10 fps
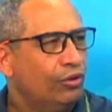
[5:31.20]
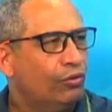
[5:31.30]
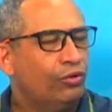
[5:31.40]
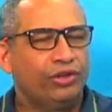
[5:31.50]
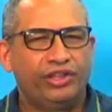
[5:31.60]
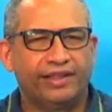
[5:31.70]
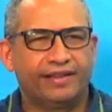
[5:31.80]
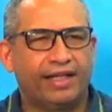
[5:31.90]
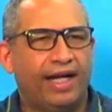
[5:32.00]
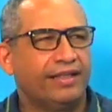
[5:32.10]
Hoje
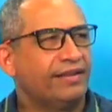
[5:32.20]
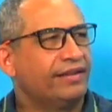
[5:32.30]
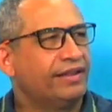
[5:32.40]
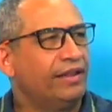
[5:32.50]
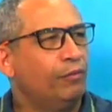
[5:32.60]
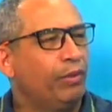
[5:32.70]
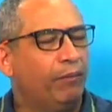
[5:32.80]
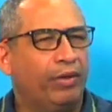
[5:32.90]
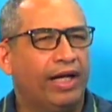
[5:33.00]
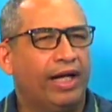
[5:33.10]
as casas são
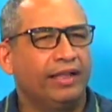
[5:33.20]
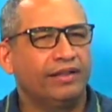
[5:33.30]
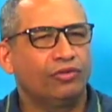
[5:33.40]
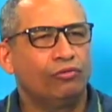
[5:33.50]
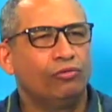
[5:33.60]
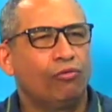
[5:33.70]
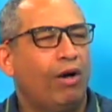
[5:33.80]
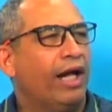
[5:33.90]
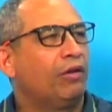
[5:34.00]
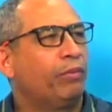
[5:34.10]
preparadas com um
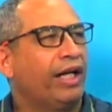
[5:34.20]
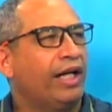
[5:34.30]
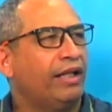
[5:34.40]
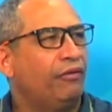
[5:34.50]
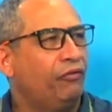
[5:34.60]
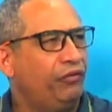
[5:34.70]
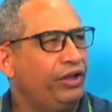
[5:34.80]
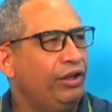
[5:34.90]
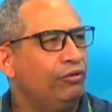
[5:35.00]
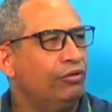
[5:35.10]
quarto para cada
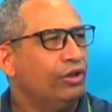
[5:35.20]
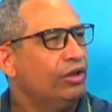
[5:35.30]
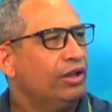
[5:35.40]
filho,